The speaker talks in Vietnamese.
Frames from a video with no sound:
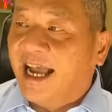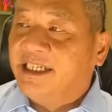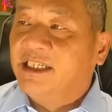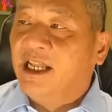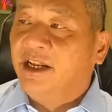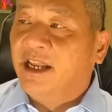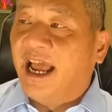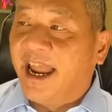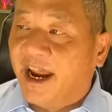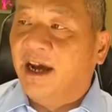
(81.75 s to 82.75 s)
Iceland
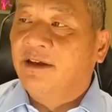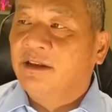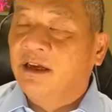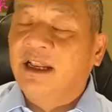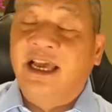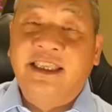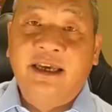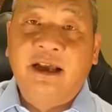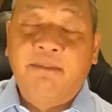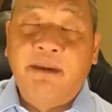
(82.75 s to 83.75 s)
Air tức là
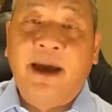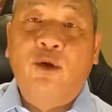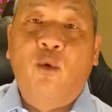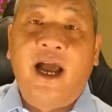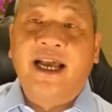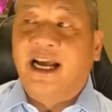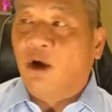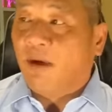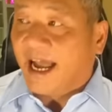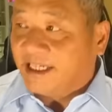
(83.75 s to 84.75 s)
chiếc máy bay của hãng hàng
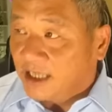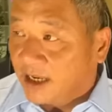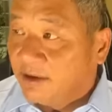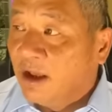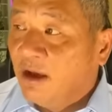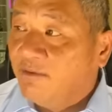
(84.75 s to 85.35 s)
không Iceland